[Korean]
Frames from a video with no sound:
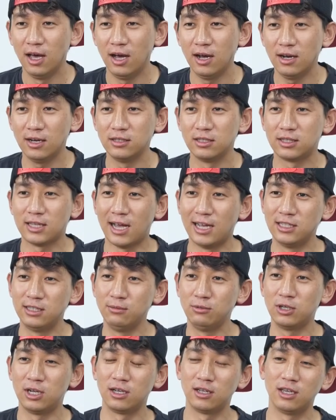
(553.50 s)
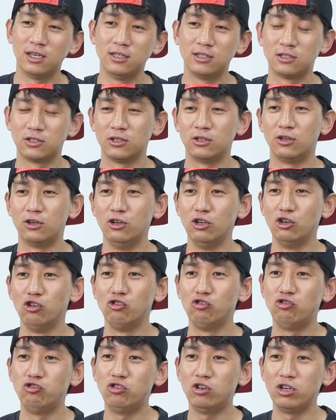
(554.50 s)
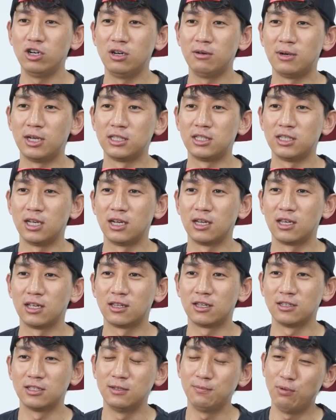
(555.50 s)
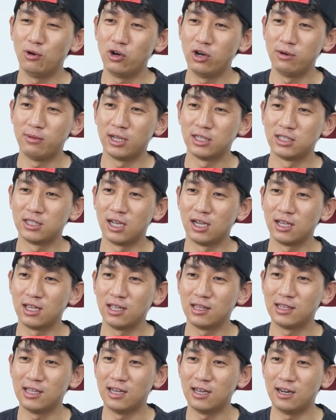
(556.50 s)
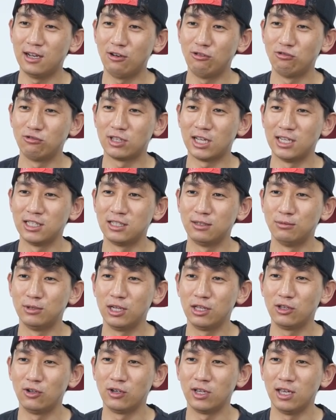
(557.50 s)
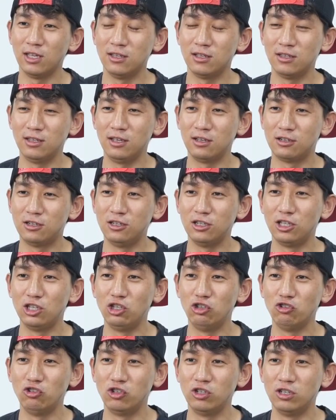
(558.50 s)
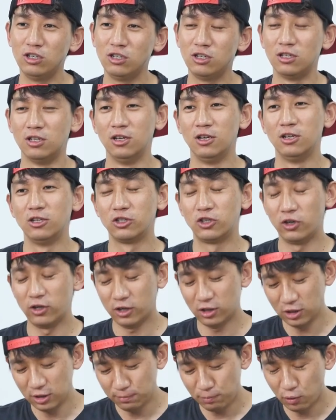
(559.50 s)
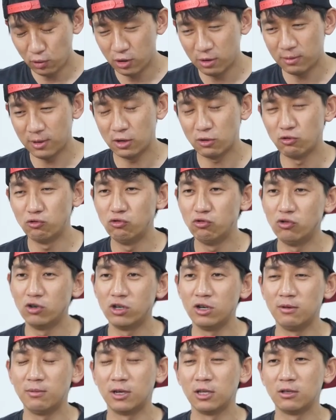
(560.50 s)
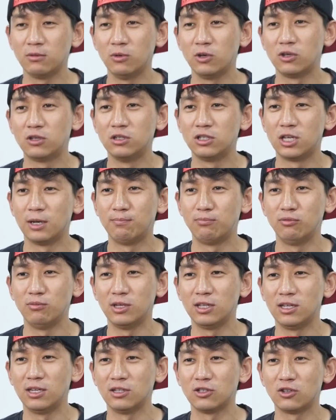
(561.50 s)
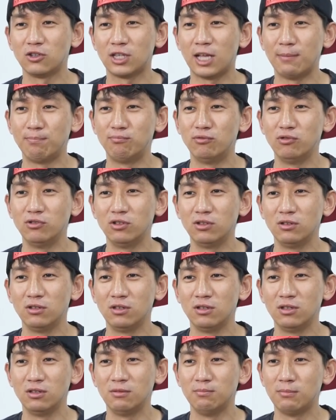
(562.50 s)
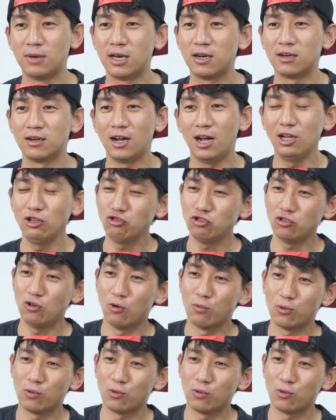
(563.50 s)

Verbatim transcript: 한 가지 다짐을 한 게 있어요 후원을 받지 않겠다 스폰을 받지 않겠다라고 다짐을 했던 게 있는데 그 이유는 저희가 스폰을 받고 후원을 받은 받으면 그 제품에 대해서 나쁜 말을 할 수가